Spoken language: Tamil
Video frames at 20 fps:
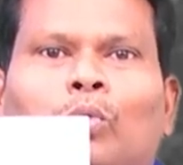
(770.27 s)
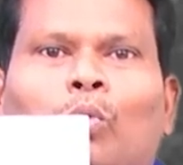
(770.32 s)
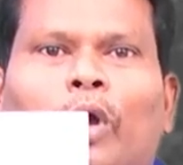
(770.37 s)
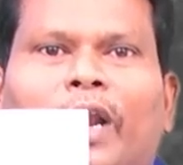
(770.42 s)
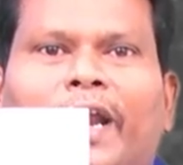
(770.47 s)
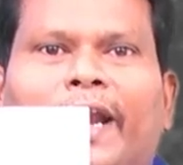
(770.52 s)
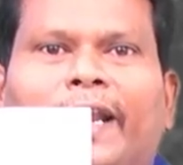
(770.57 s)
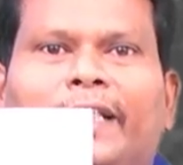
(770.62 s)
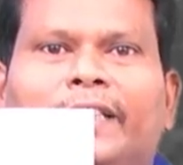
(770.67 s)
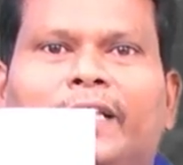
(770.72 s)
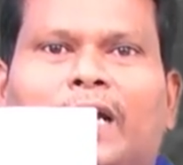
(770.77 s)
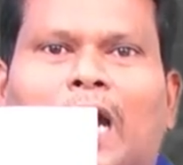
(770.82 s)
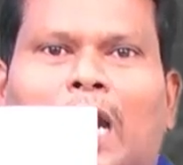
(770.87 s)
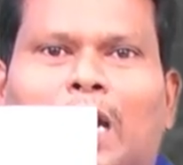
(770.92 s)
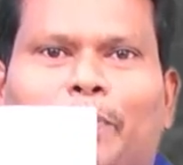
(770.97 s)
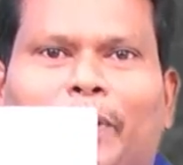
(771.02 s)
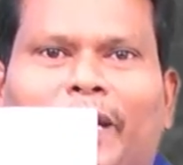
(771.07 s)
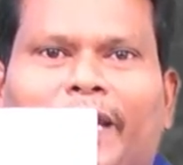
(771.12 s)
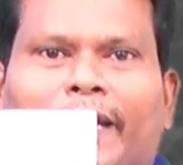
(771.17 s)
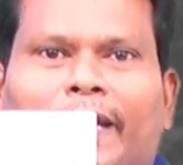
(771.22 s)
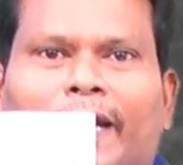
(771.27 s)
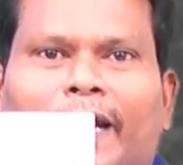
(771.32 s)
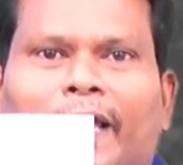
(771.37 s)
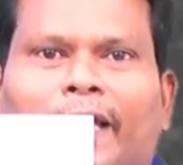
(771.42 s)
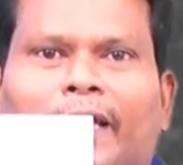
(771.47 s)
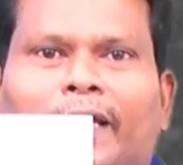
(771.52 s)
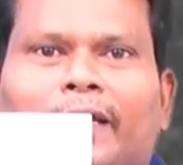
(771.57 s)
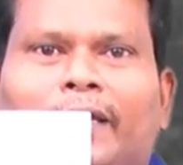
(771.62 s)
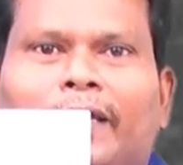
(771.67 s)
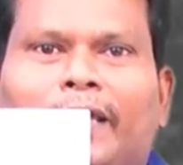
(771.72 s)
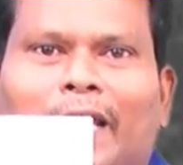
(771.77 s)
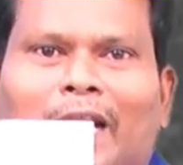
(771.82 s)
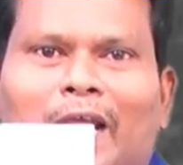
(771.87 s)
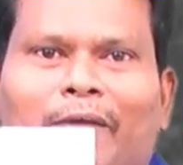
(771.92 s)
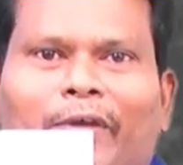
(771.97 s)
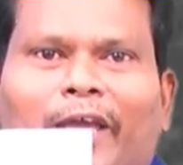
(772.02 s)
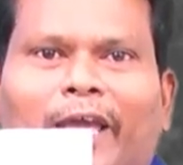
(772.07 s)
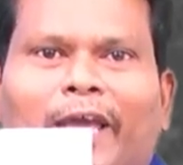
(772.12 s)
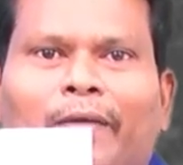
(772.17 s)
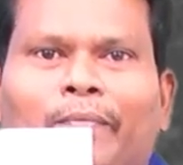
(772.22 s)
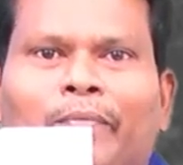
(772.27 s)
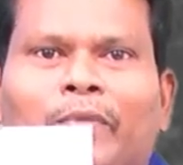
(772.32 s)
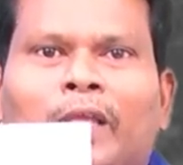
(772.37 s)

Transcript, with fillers: ஒருங்கிணைந்து காணப்படுகின்றன எனவே